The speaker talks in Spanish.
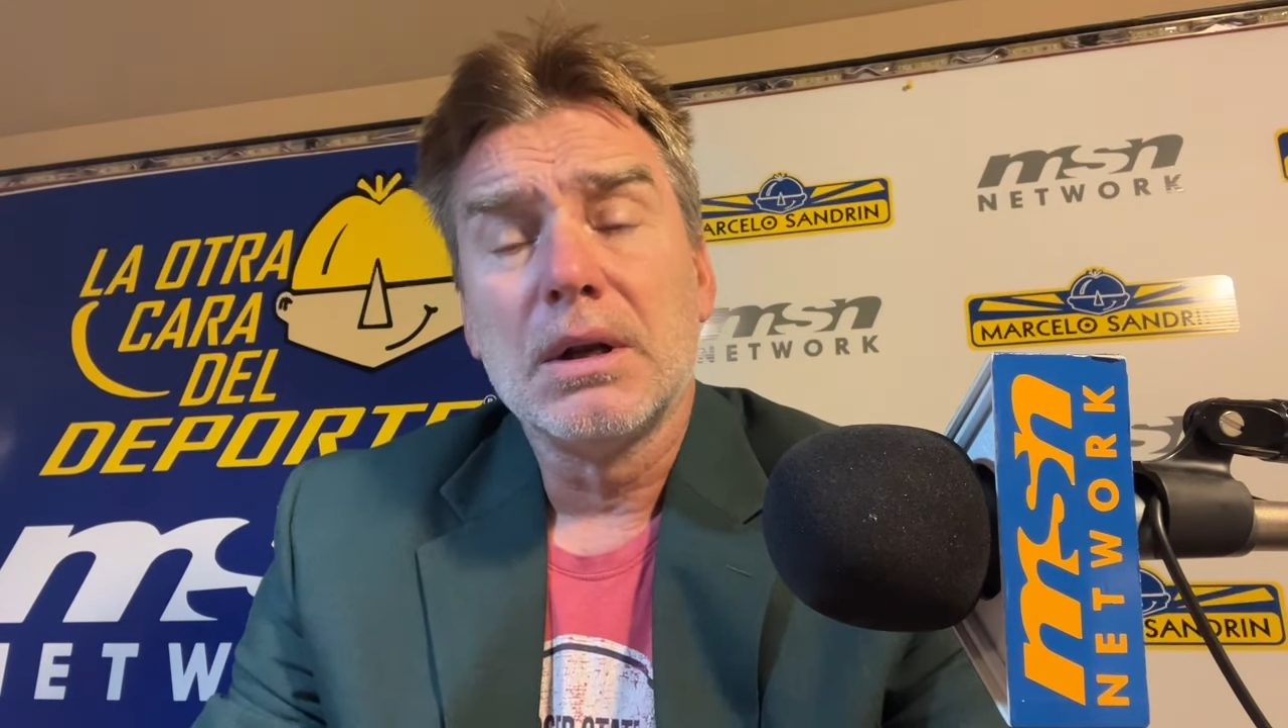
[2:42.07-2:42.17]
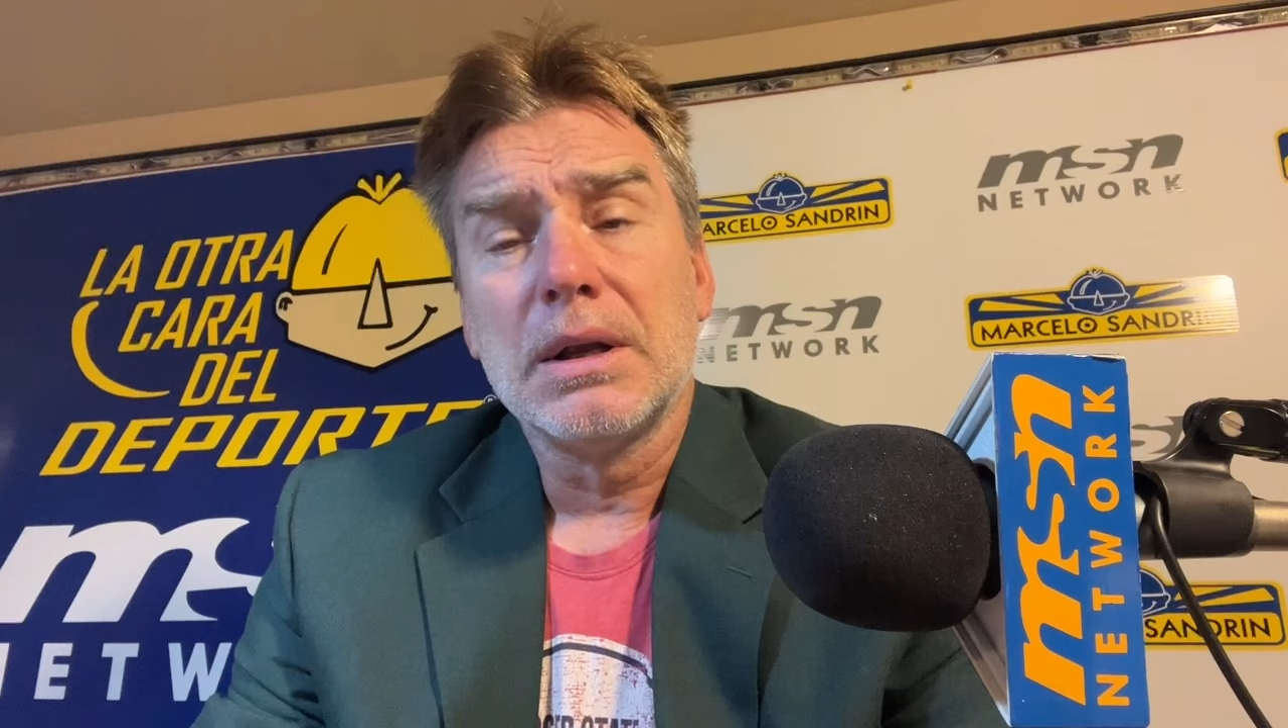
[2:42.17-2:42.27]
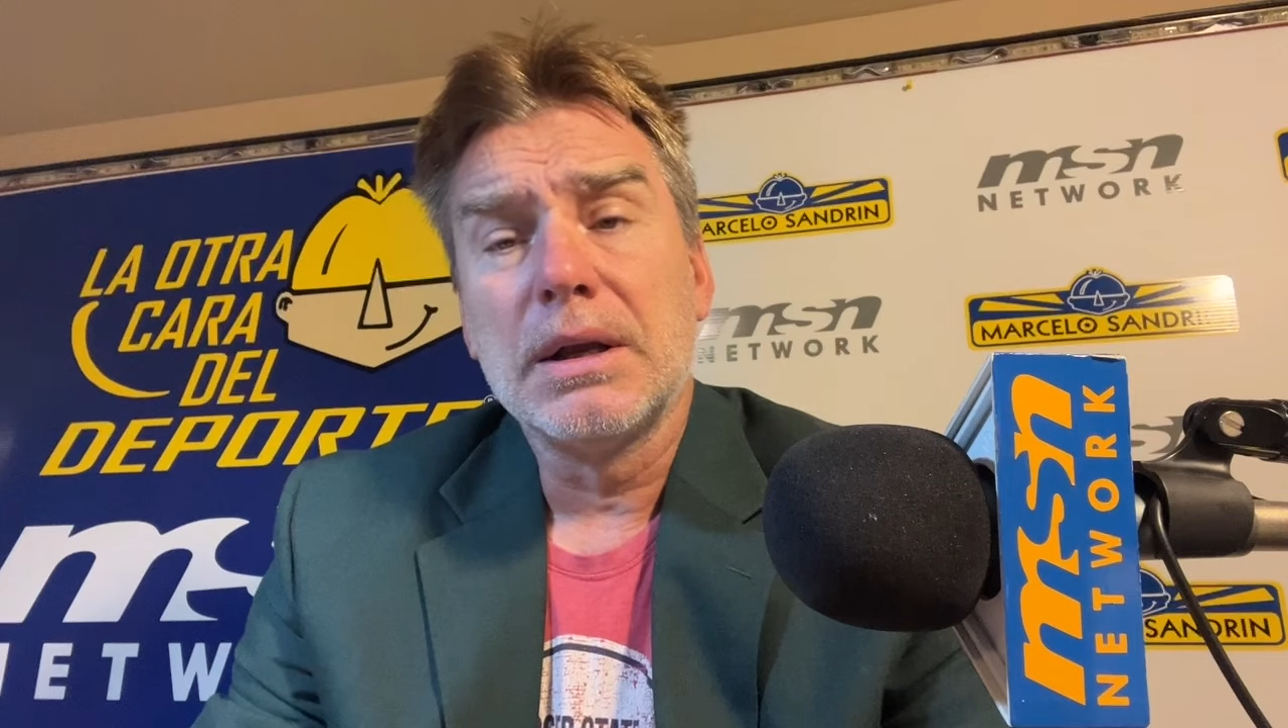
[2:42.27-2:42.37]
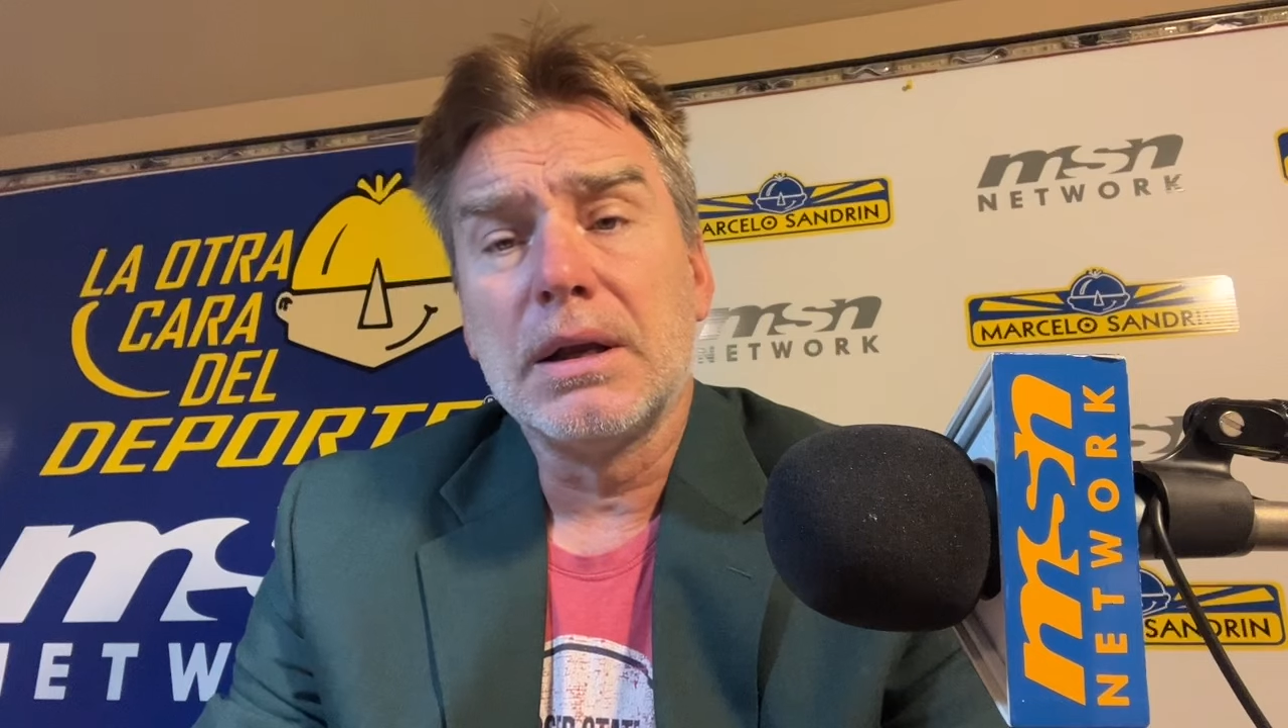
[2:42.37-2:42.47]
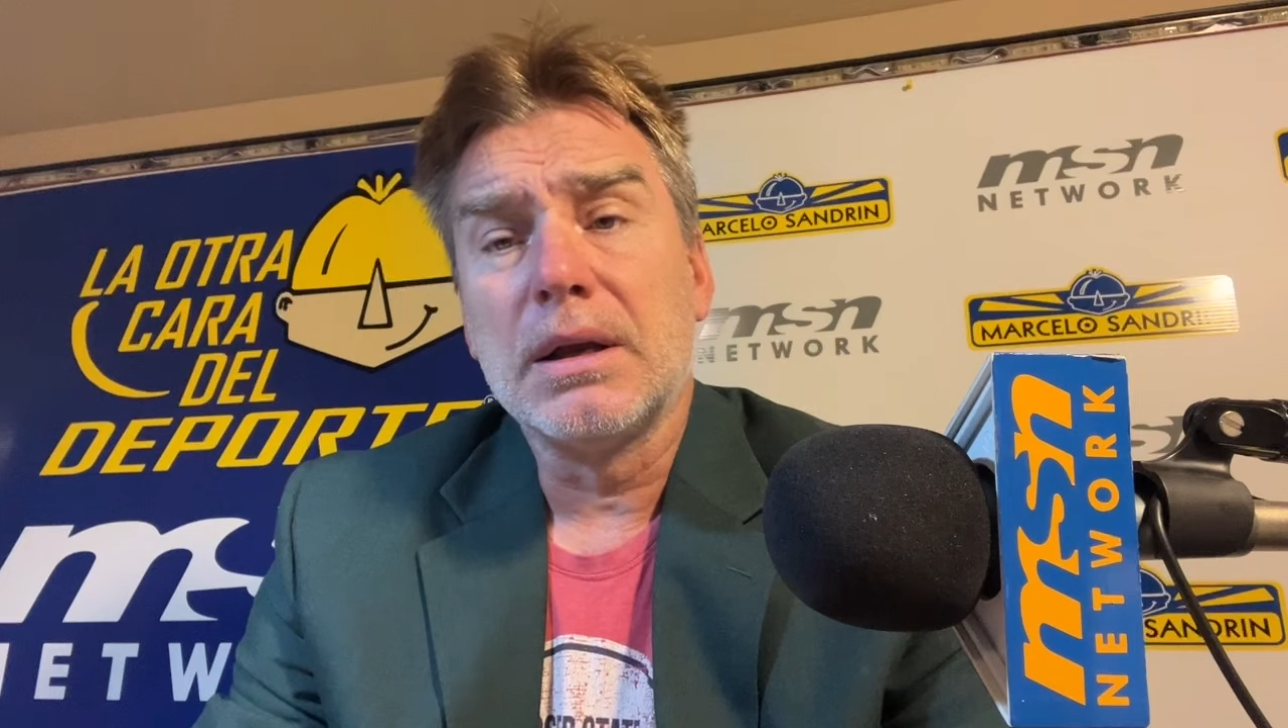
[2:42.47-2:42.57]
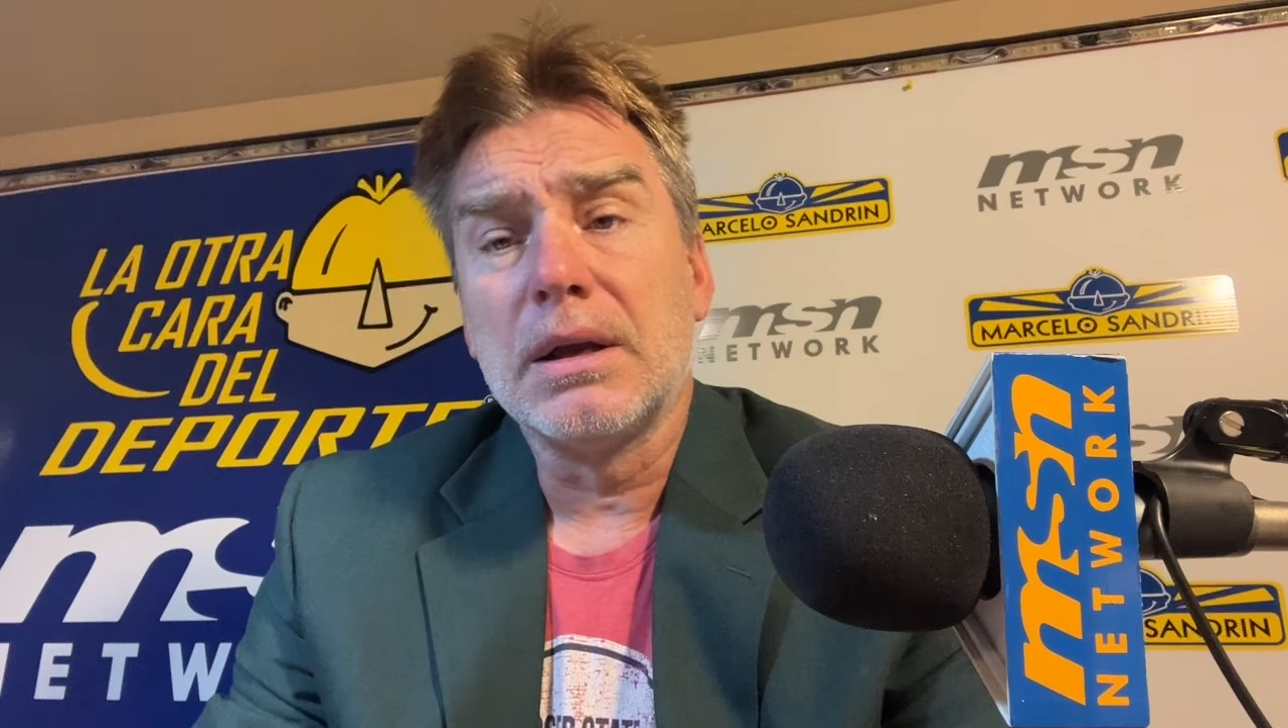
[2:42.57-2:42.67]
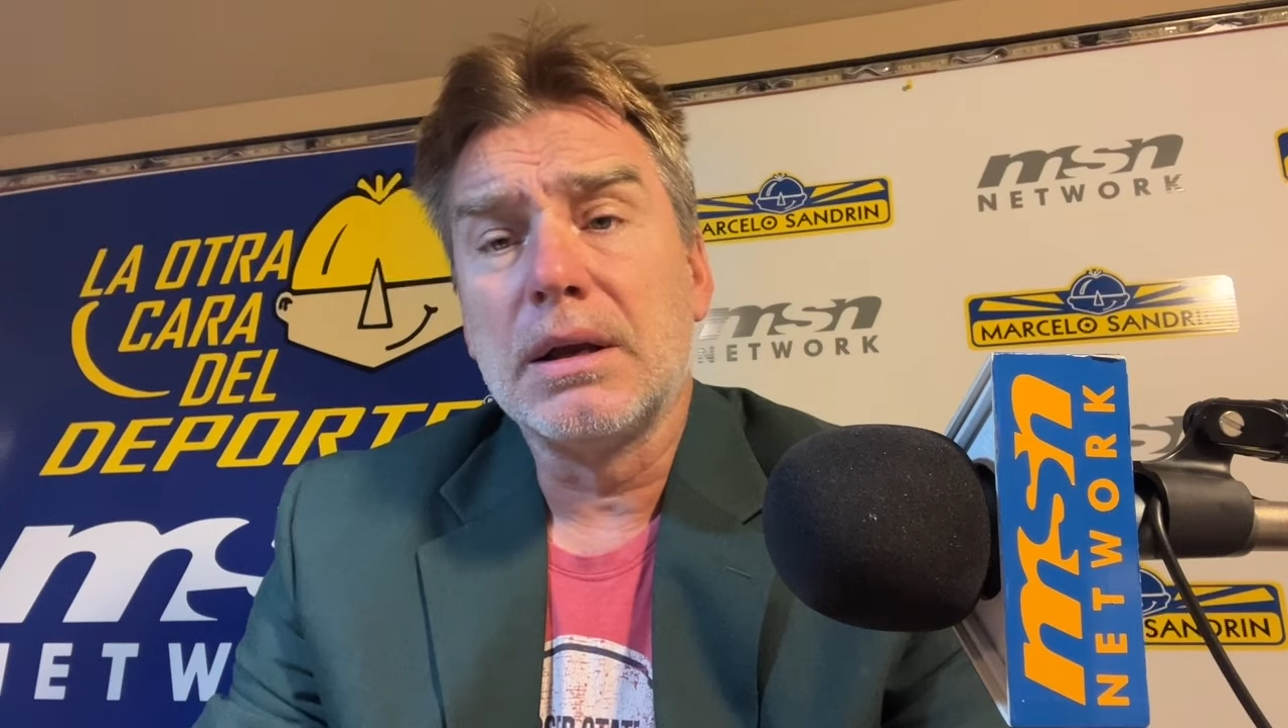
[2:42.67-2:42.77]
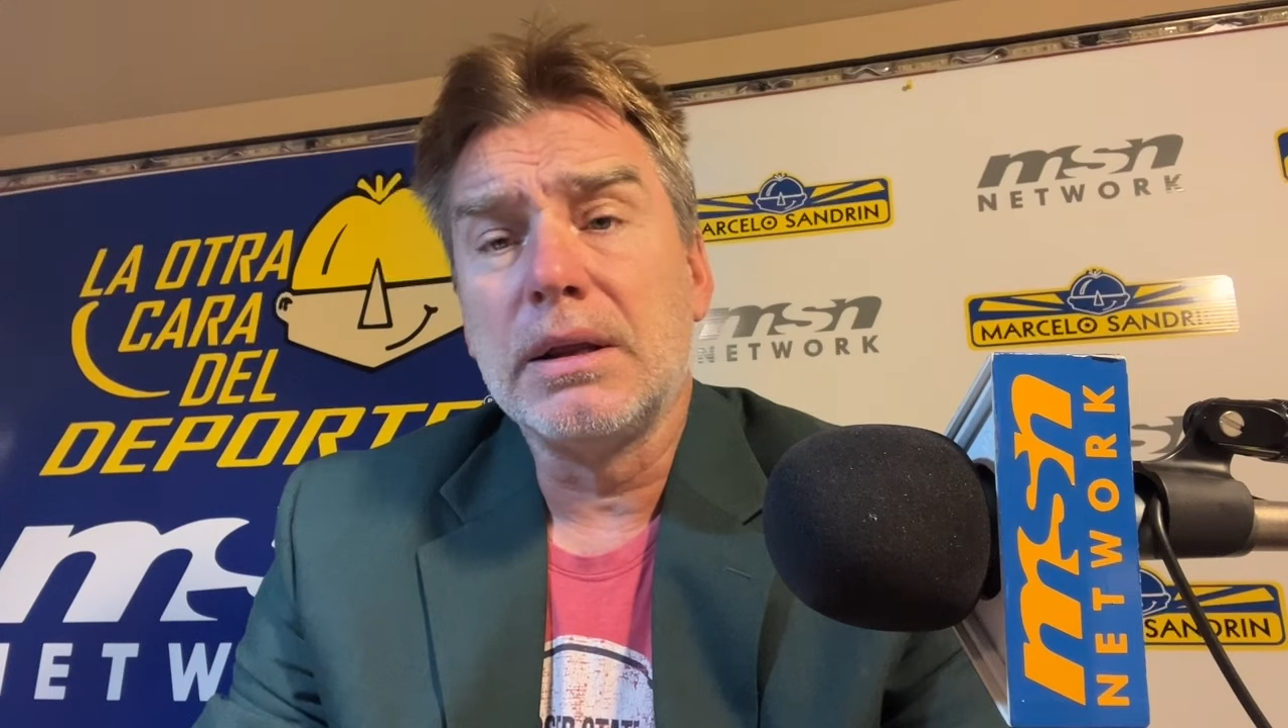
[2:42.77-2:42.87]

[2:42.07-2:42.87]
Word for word: eh,